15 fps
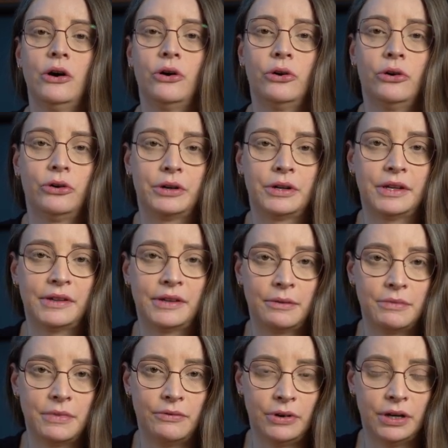Und das hat
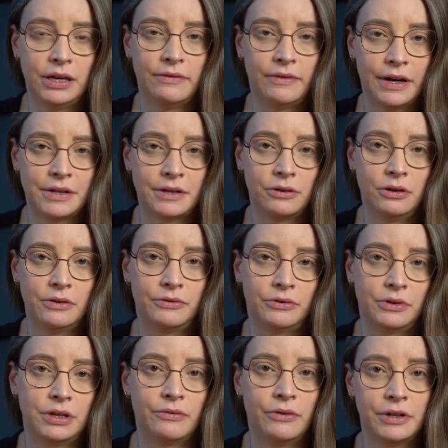mir wirklich weitergeholfen
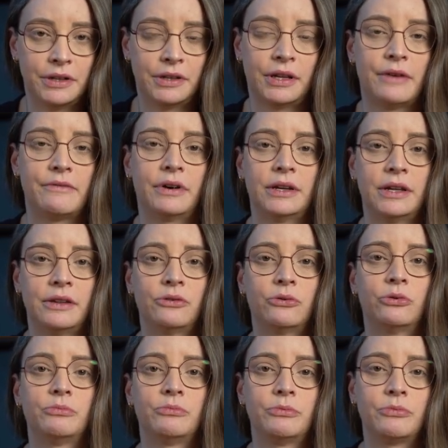und ich wollte es einfach nicht so
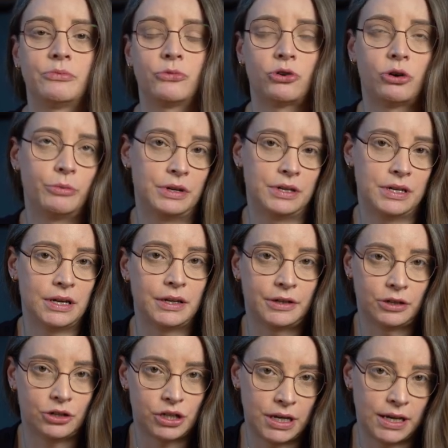unkommentiert
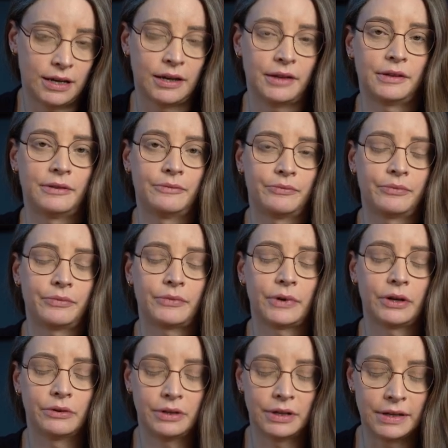da stehen lassen.
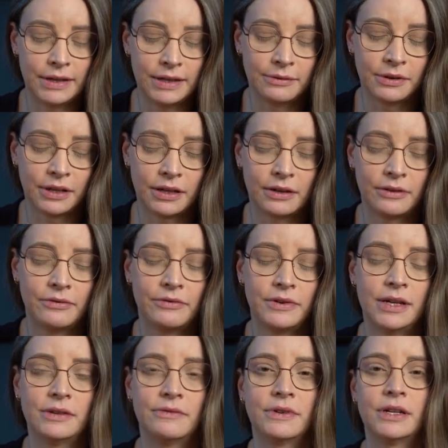Und in diesem Sinne,
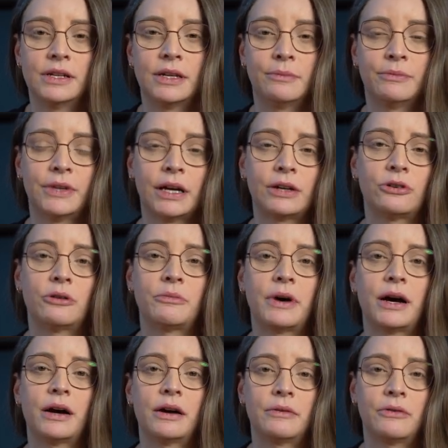vielen, vielen lieben Dank
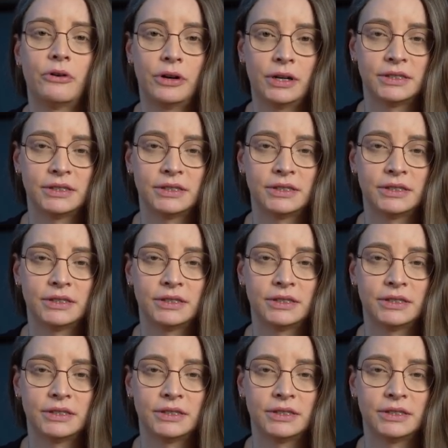nochmal. Hold